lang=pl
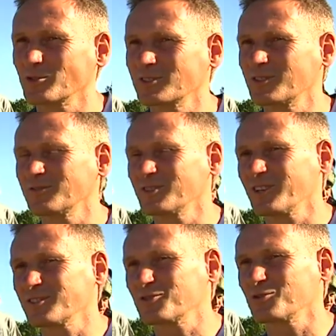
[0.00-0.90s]
pozytywny
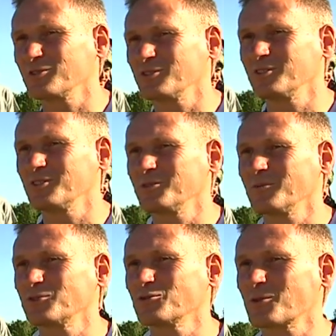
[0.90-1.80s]
nastrój
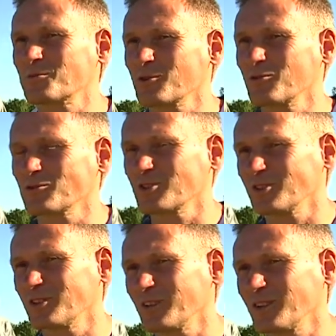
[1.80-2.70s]
ma duże
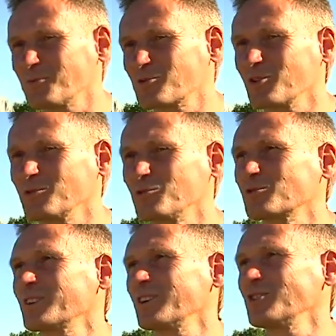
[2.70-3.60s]
przełożenie na lepszy odbiór
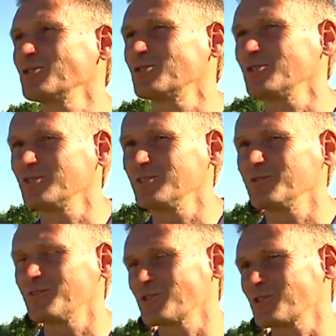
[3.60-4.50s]
zajęć
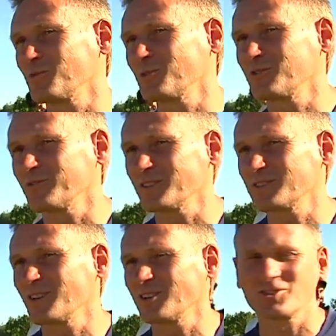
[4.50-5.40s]
i większą
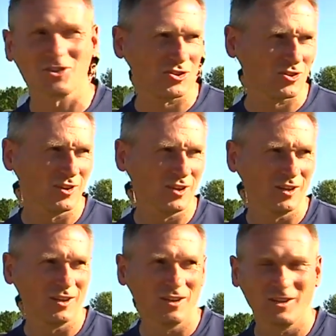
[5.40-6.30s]
motywację, ale też
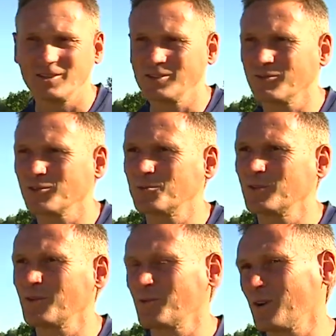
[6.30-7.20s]

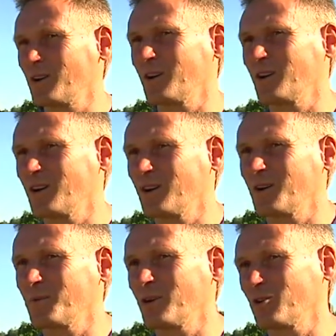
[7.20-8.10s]
niewątpliwie ma,
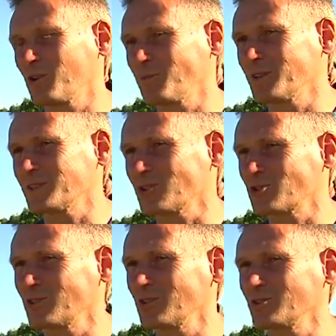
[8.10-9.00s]
ma ogromne
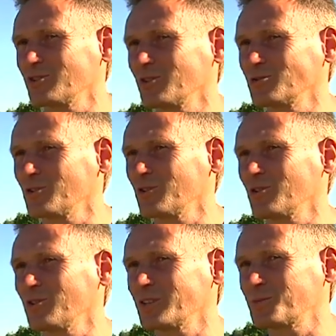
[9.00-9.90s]
znaczenie, jeśli chodzi
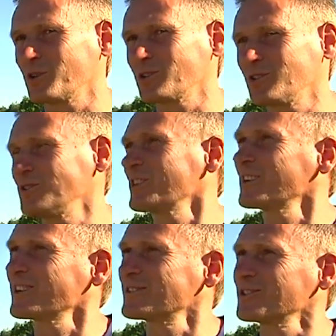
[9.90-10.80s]
o aspekty
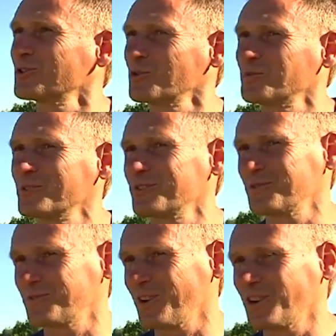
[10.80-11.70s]
integracji grupy.
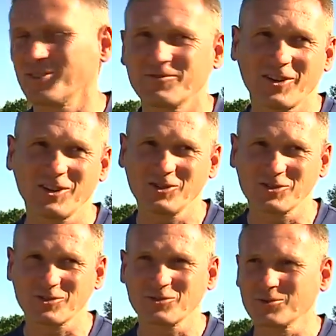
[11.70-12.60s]
Fajnie,
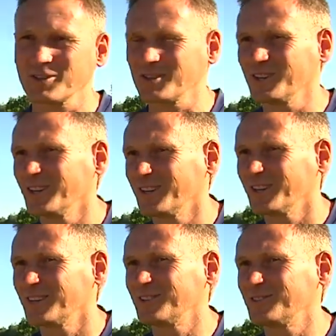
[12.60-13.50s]
że tutaj
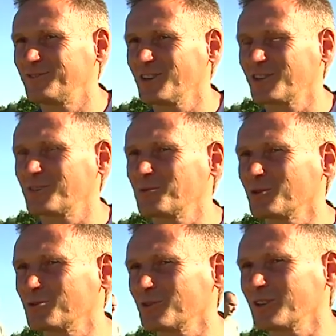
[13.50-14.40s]
dwie ekipy,
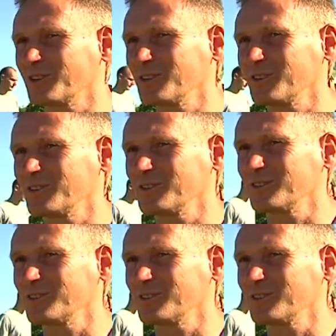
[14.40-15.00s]
które e,